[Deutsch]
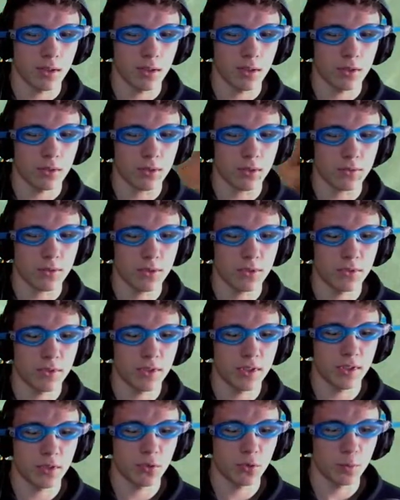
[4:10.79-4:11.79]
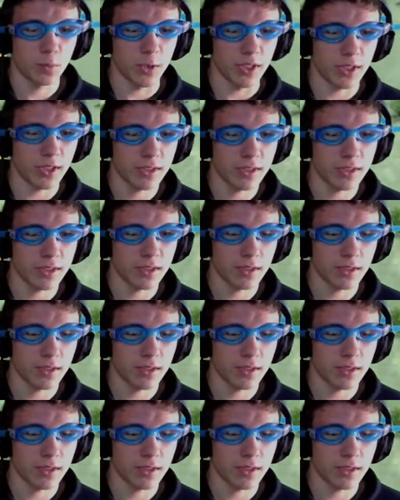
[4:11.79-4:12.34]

Ich hoffe, das Vieh hier tut mir nichts.